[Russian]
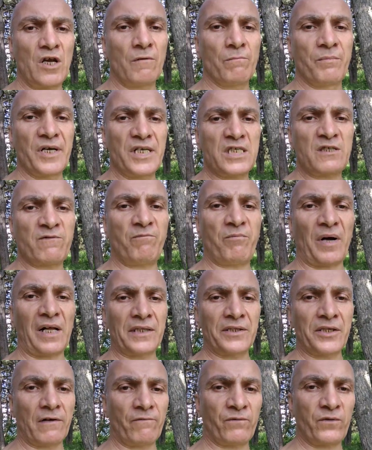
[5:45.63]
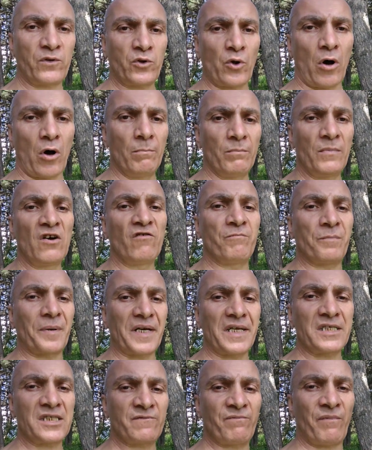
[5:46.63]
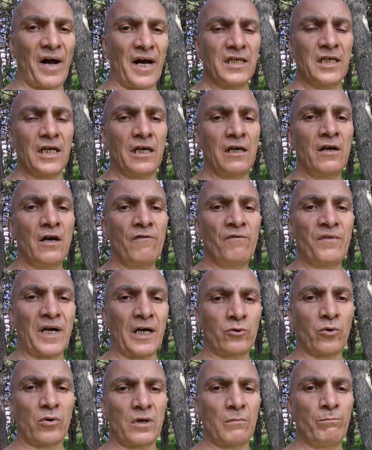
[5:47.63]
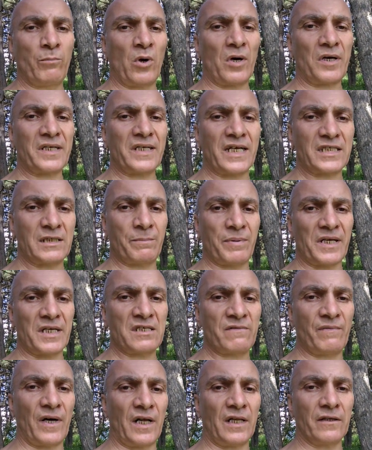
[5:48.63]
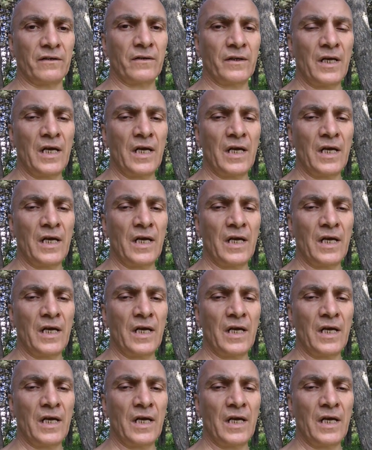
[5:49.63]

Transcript: быть вполне в том призвании, в котором Бог нас призвал.